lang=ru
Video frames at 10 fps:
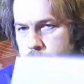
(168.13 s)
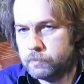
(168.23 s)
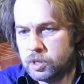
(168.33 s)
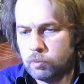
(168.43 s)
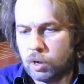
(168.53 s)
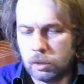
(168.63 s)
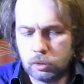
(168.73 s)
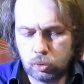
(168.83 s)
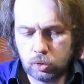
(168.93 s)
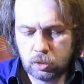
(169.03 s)

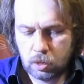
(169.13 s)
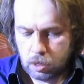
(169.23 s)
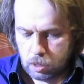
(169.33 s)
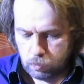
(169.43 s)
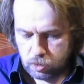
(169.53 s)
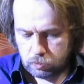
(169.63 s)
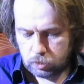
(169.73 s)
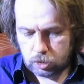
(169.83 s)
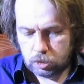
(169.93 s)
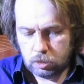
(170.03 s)
немало. То есть
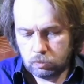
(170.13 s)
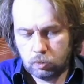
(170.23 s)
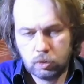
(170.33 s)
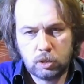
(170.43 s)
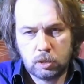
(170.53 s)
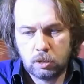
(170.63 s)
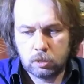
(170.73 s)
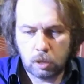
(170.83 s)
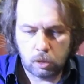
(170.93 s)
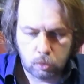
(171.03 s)
привести его. Вот сейчас я
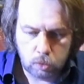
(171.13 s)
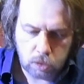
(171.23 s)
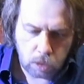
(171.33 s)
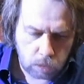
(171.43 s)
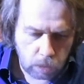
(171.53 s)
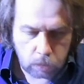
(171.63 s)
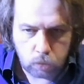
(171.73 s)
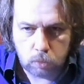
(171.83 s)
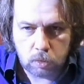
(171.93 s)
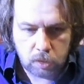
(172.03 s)
сталкиваюсь, с Китая
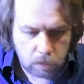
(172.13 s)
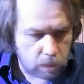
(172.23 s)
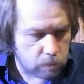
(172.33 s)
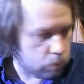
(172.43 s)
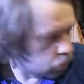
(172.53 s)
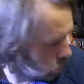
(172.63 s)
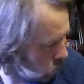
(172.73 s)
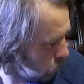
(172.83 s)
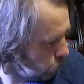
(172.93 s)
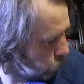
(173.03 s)
что-то заказываешь
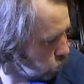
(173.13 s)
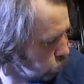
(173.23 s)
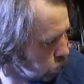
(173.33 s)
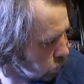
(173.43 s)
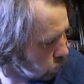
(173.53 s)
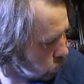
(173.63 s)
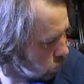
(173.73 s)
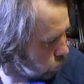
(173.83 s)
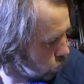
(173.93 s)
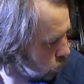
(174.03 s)
вот посылка,
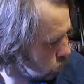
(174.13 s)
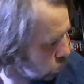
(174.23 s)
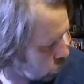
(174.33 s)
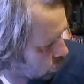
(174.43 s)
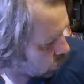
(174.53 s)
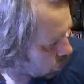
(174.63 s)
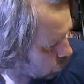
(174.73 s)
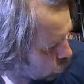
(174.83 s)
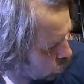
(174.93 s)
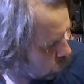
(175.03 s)
допустим, вот к
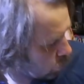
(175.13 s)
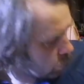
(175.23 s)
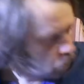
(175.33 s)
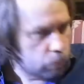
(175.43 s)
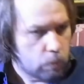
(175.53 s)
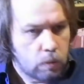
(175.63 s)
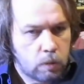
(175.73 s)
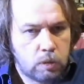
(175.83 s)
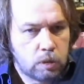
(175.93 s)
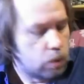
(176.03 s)
этому,
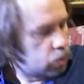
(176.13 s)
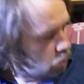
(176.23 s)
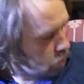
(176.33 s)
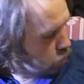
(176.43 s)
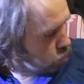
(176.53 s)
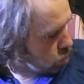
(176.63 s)
10 дней ее